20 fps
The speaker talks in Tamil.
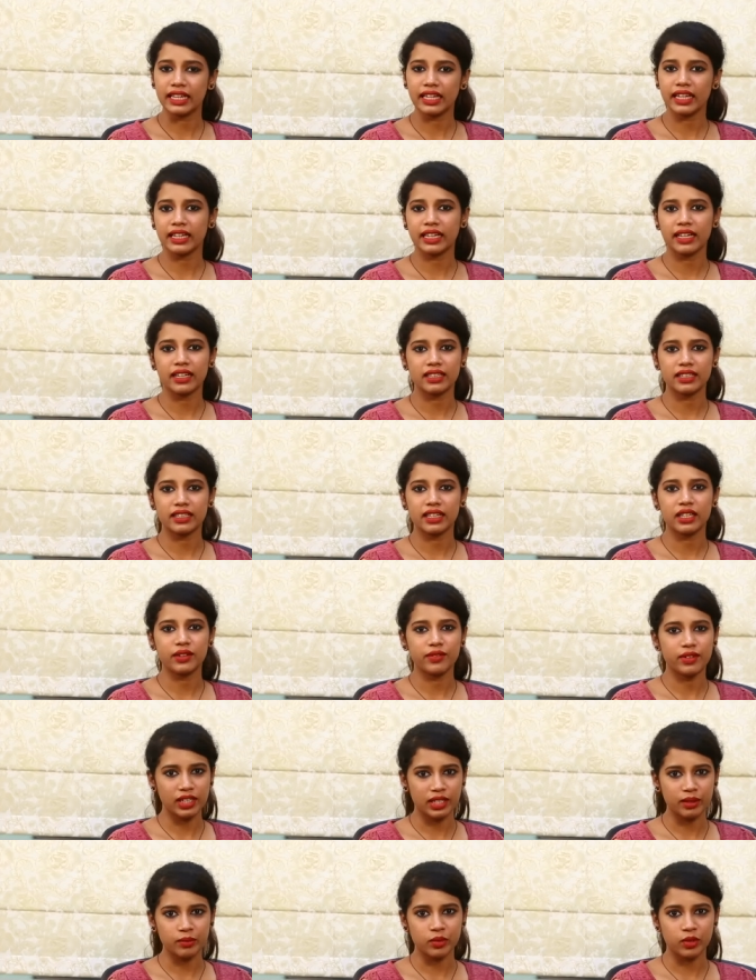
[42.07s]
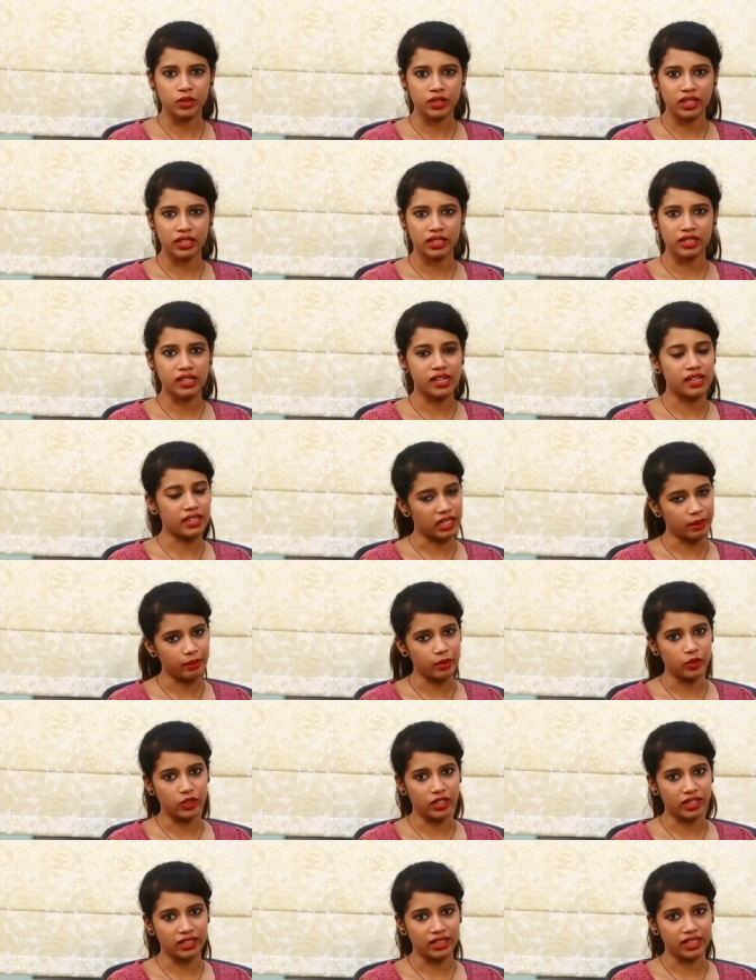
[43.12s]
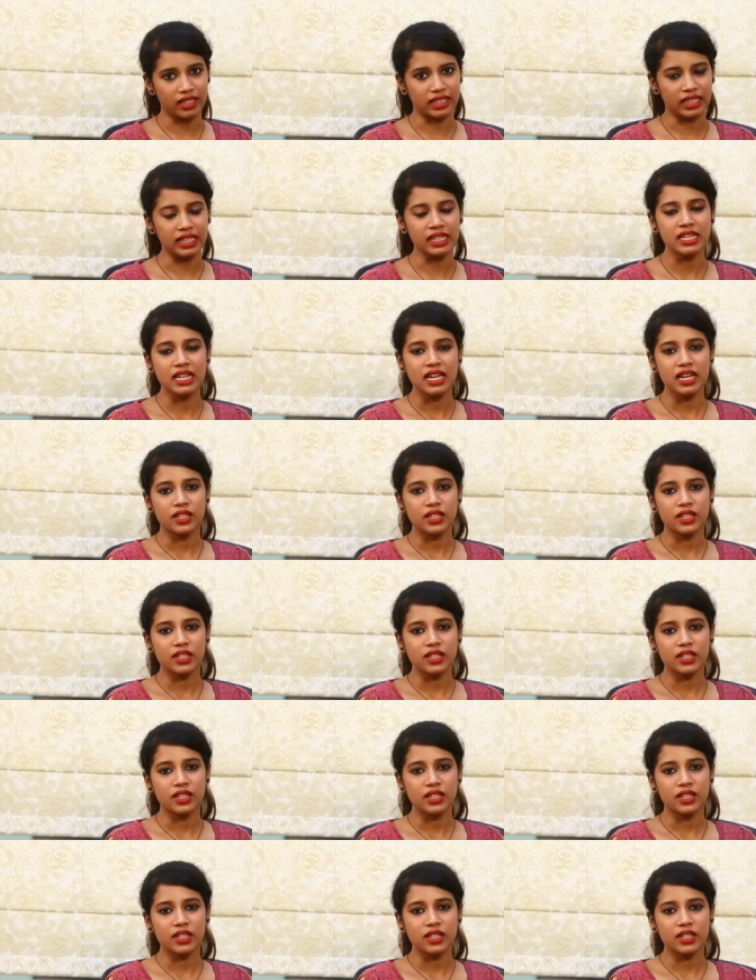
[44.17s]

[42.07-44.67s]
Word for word: இன்றைக்கி அதுக்கான விளக்கம் கொடுக்கறதுக்காக நம்ம கூட இருக்காங்க